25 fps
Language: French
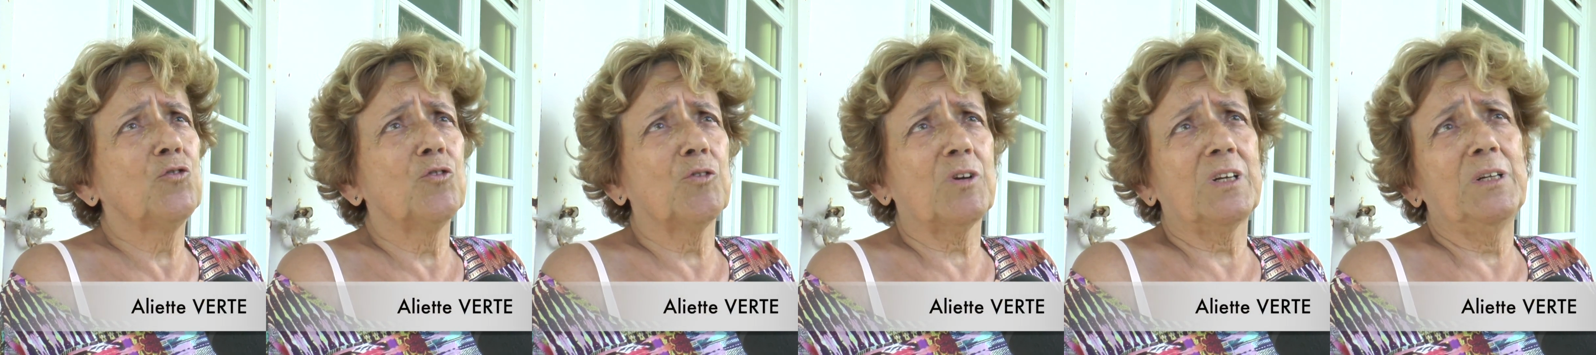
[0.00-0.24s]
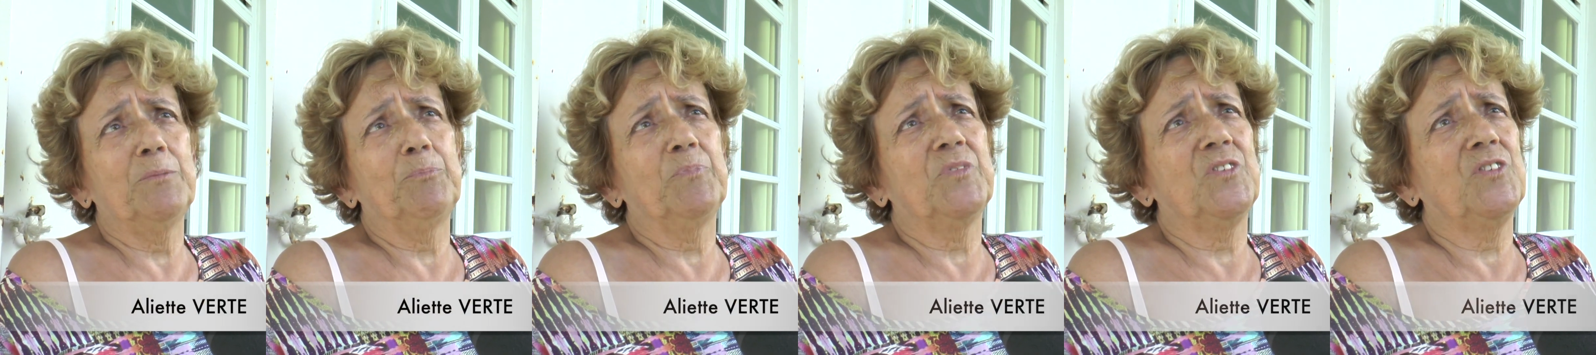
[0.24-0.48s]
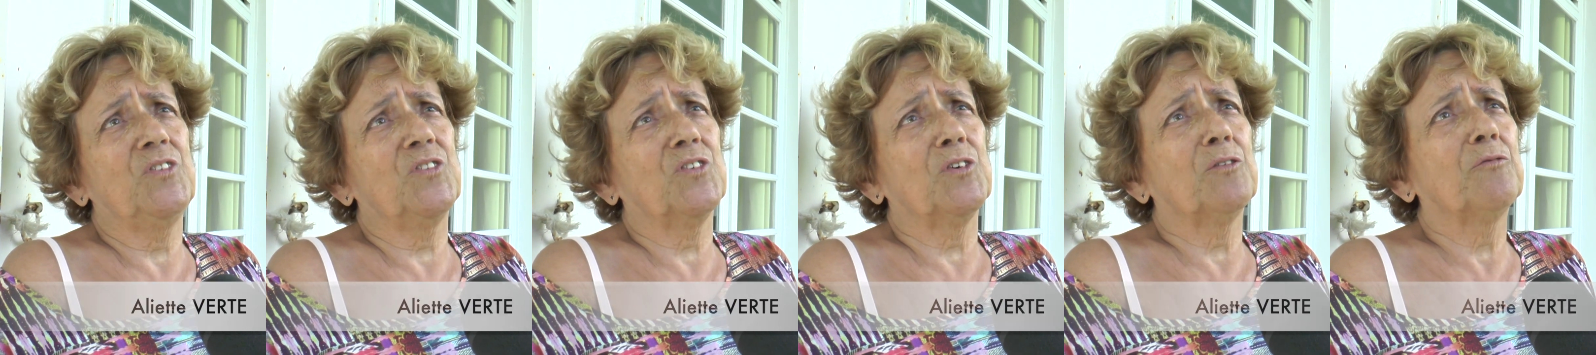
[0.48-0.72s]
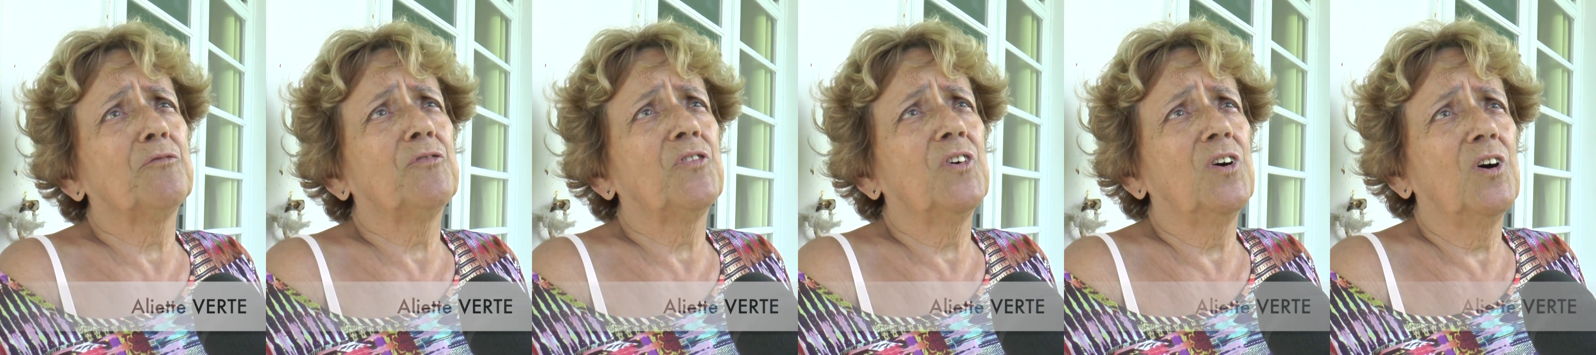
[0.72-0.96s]
donc les
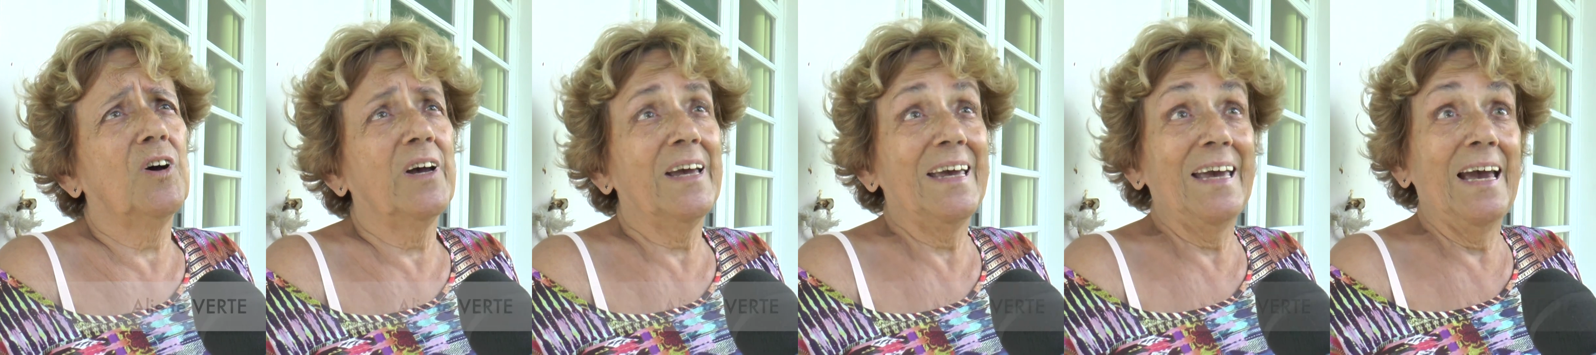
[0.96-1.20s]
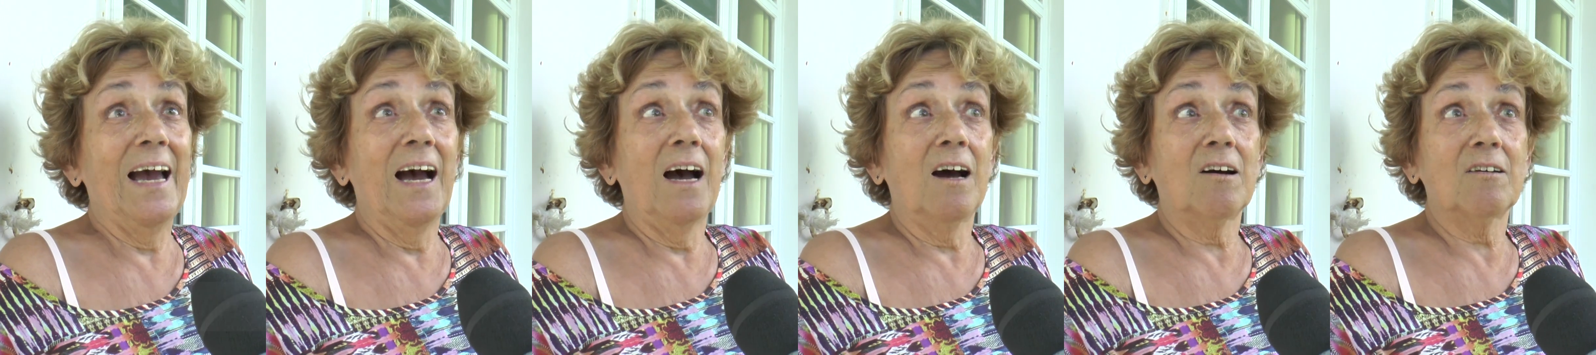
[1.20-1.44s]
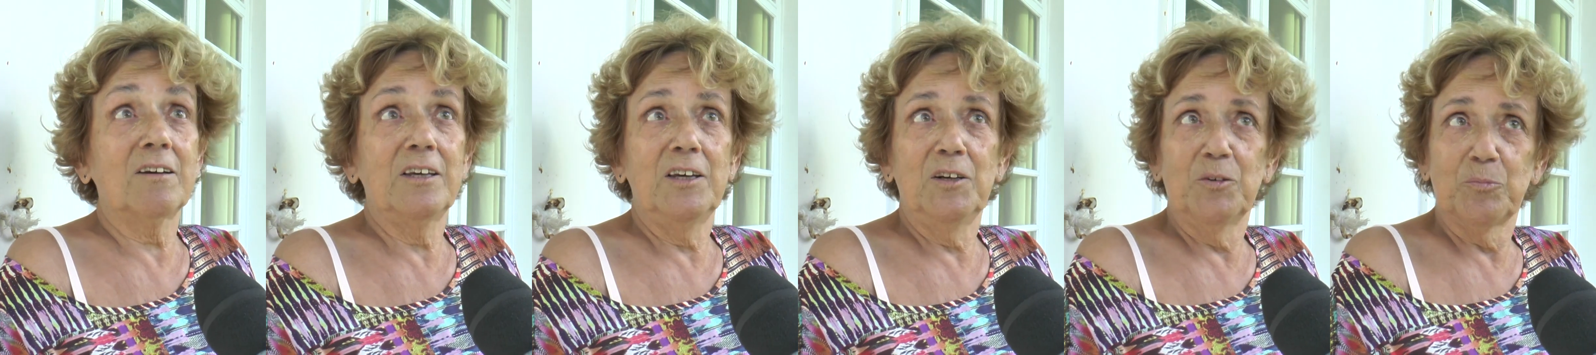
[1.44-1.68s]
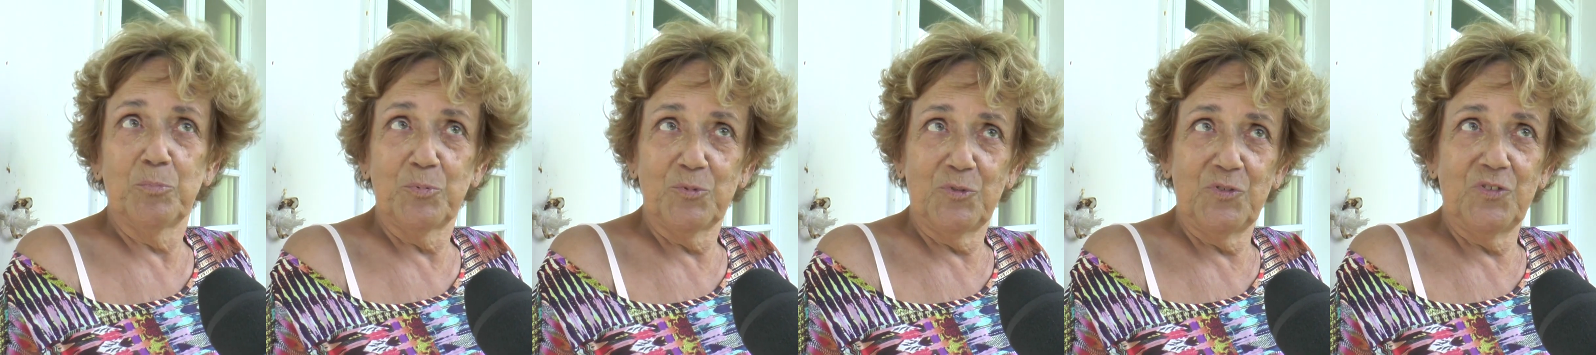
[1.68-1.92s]
petits-enfants et
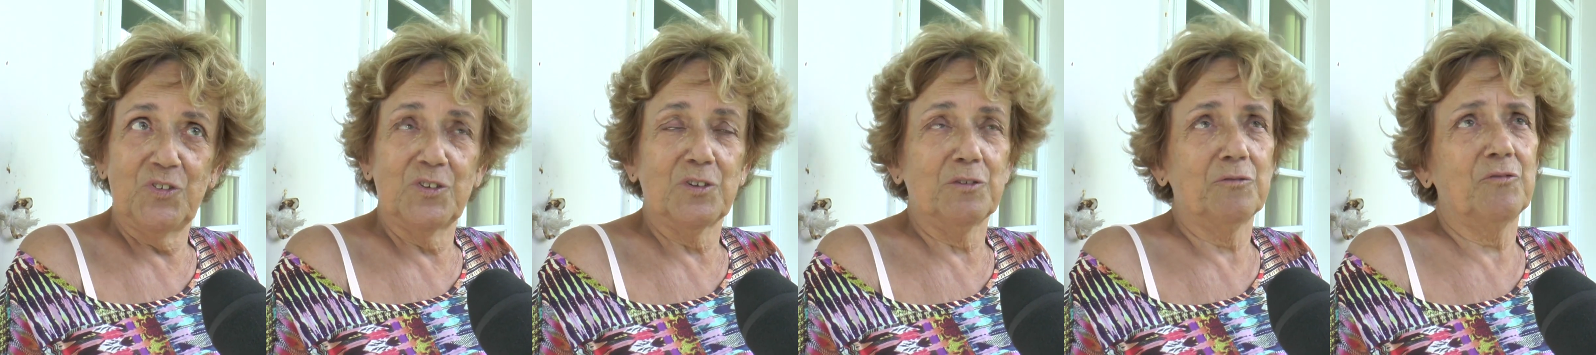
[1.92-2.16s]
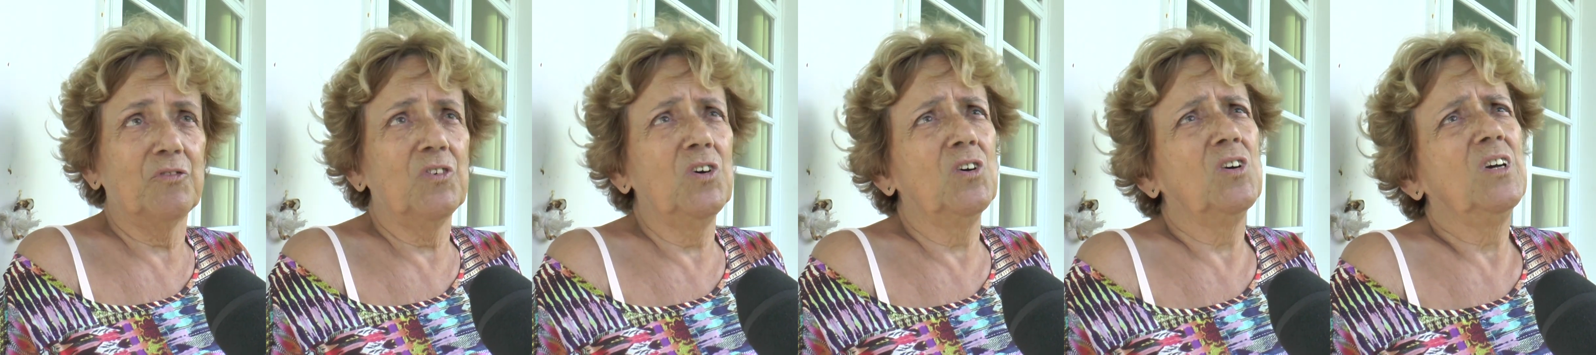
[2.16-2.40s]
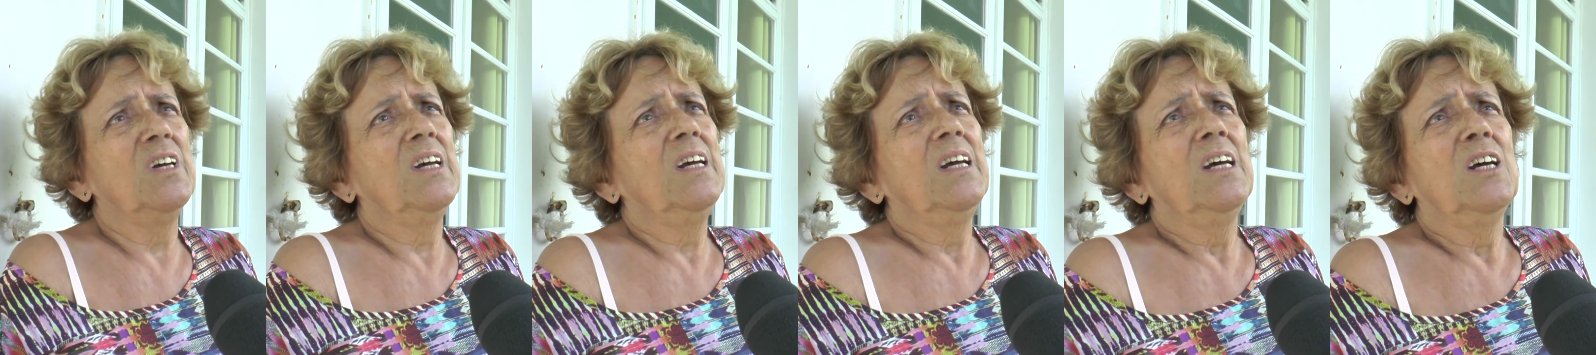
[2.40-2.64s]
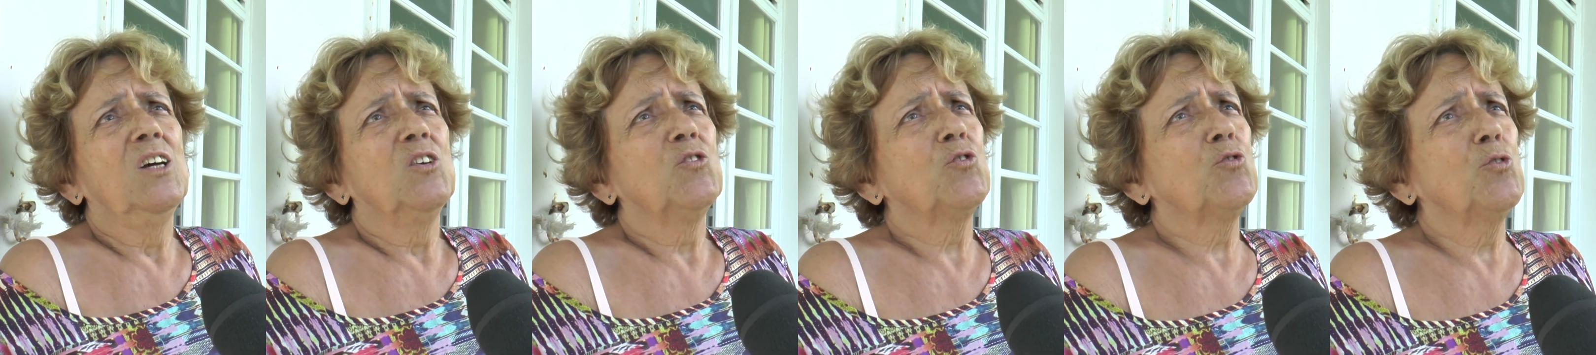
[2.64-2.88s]
arrière-petits-enfants
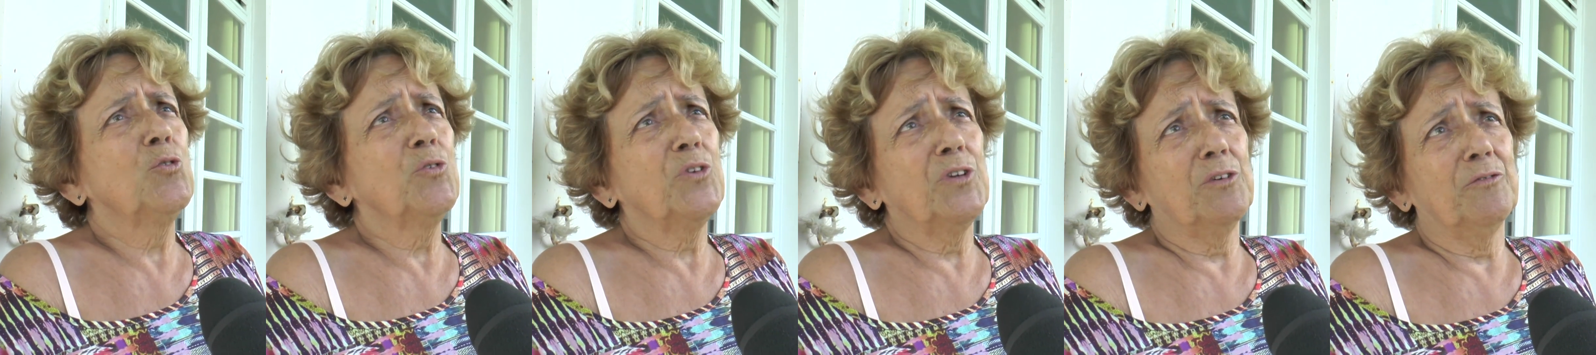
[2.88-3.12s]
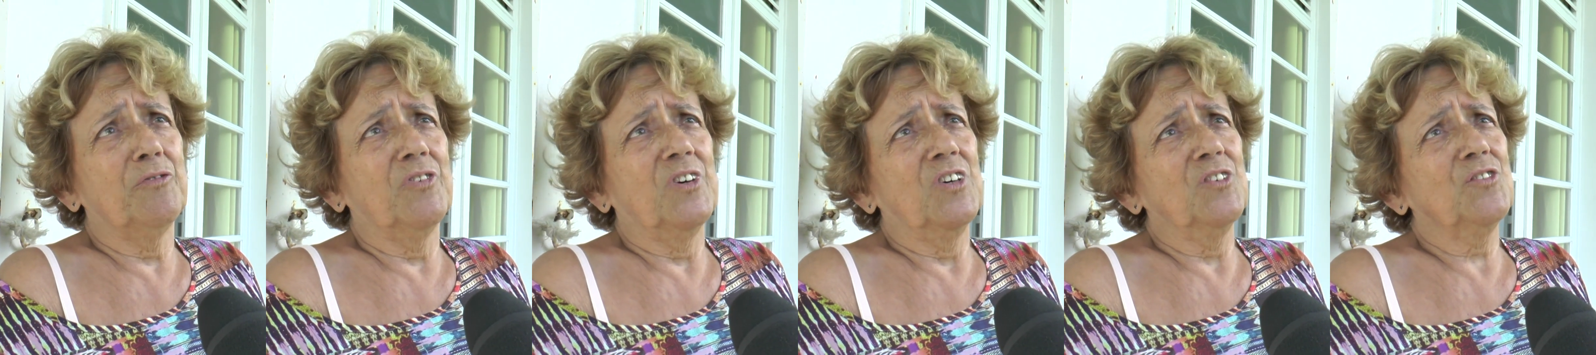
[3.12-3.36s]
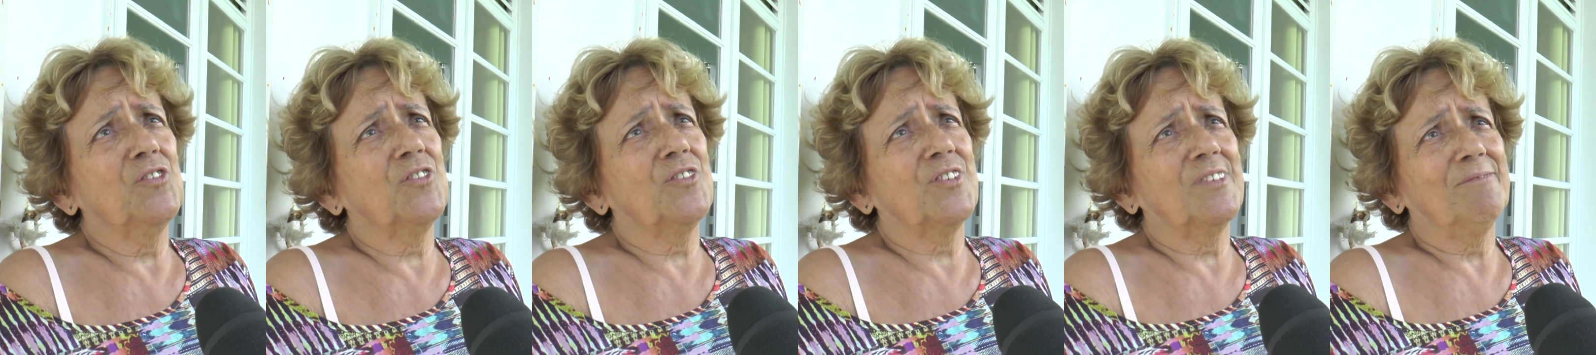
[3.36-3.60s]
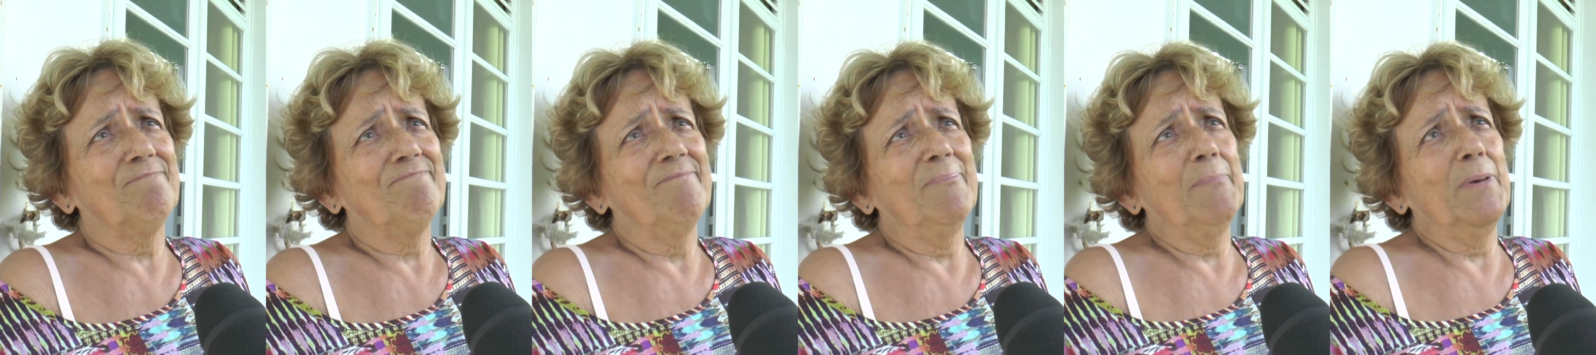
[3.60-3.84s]
sont en France.